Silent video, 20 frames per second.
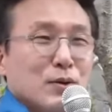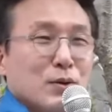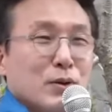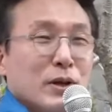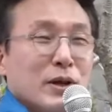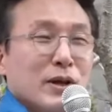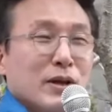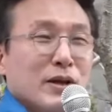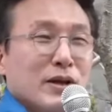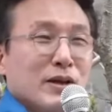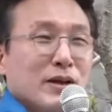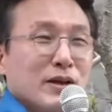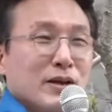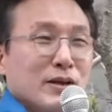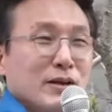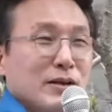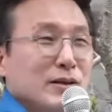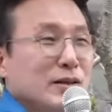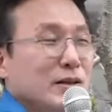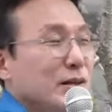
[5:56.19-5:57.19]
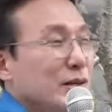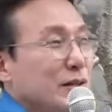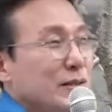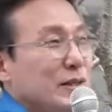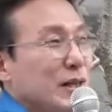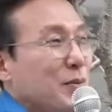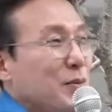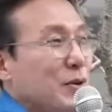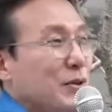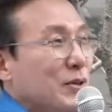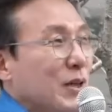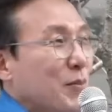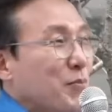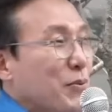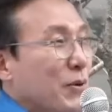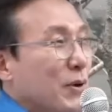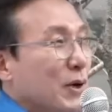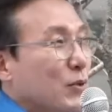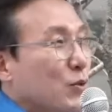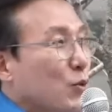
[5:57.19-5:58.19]
우리 이재명
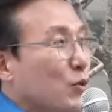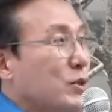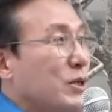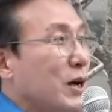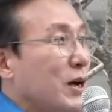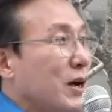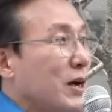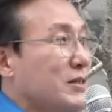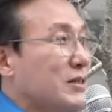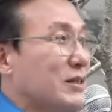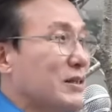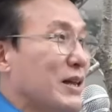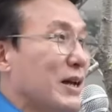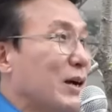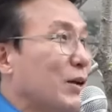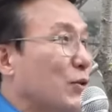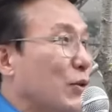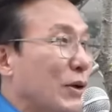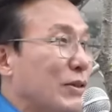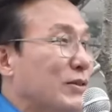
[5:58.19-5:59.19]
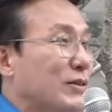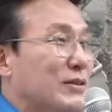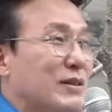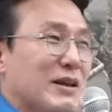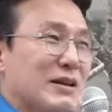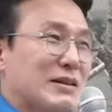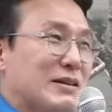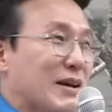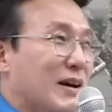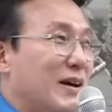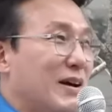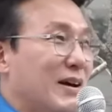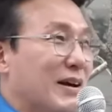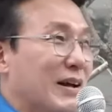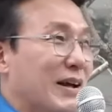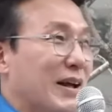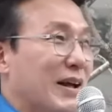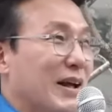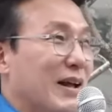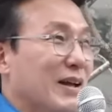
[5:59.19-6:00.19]
대표가 도착하실 때가 됐는데
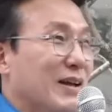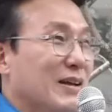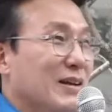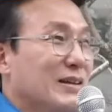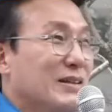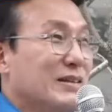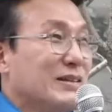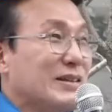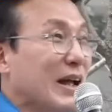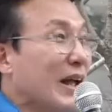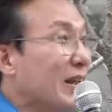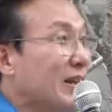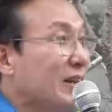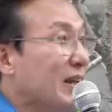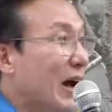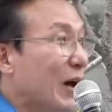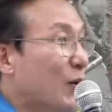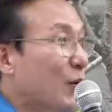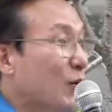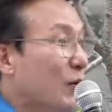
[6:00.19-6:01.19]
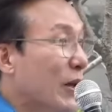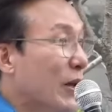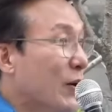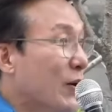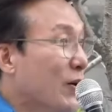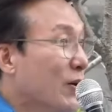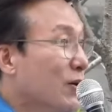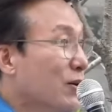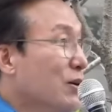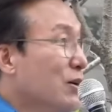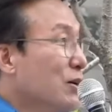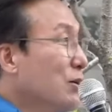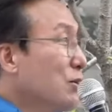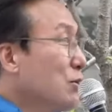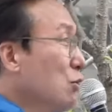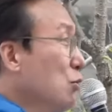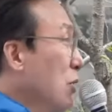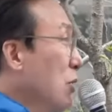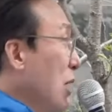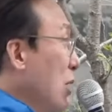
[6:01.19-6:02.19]
이상하게 사인이 안 오네요.
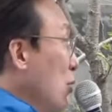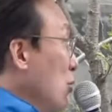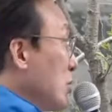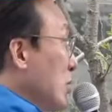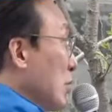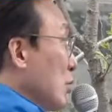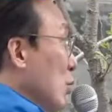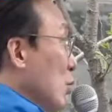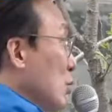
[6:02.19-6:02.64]
누가 혹시